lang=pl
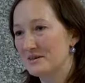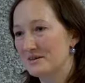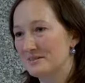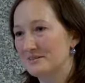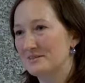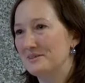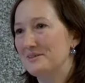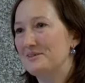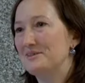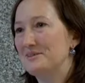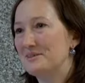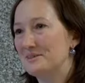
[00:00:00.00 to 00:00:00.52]

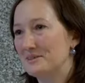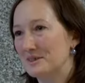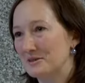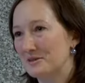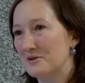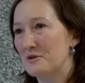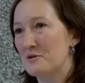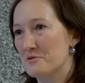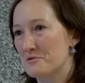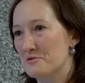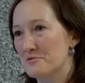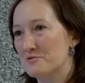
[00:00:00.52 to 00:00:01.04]
e,
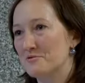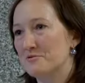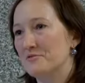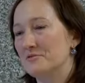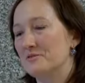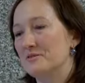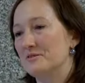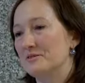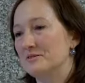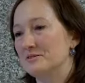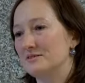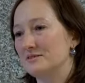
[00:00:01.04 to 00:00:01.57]
inicjatorów
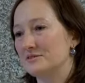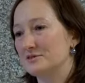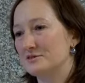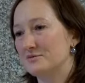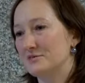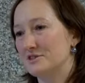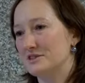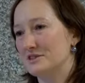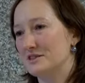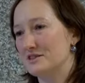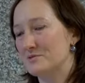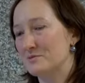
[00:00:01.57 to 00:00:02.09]
e, i
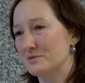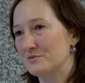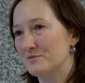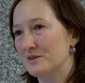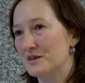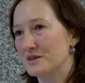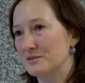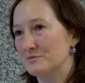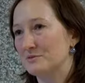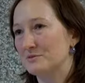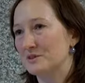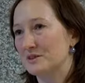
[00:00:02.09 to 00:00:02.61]
oczywiście jesteśmy
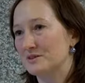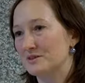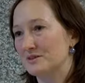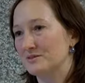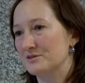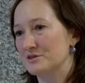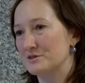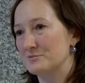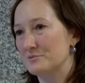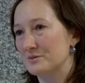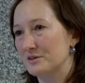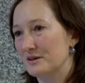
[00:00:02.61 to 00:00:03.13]
otwarci tutaj na
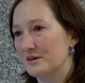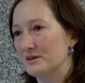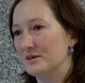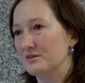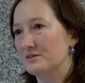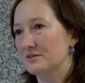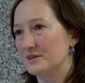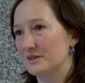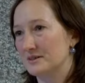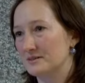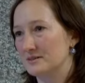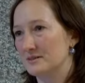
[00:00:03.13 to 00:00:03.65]
to, żeby
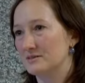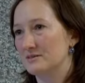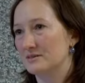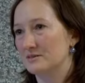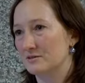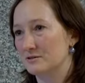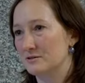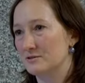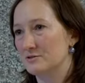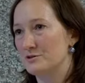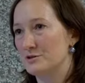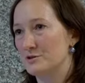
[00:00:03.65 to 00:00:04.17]
kolejne organizacje
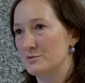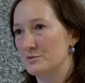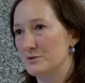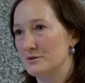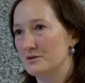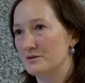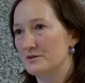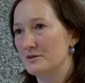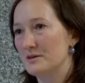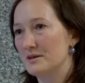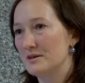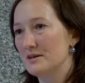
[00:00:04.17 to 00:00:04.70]
dochodziły
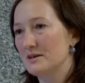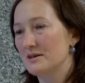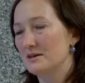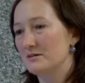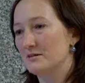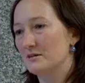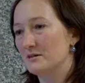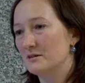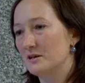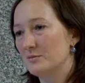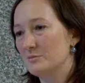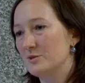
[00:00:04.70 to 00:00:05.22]

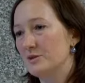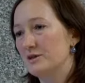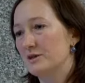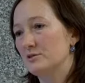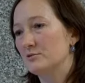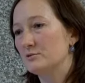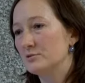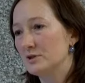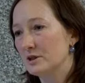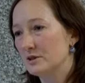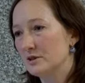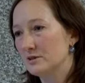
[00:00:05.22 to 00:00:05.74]
do
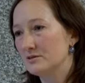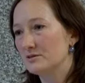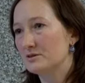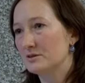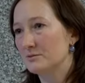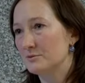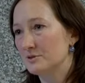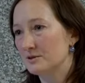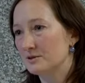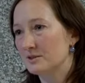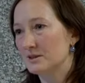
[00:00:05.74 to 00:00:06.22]
komitetu, jak i do całej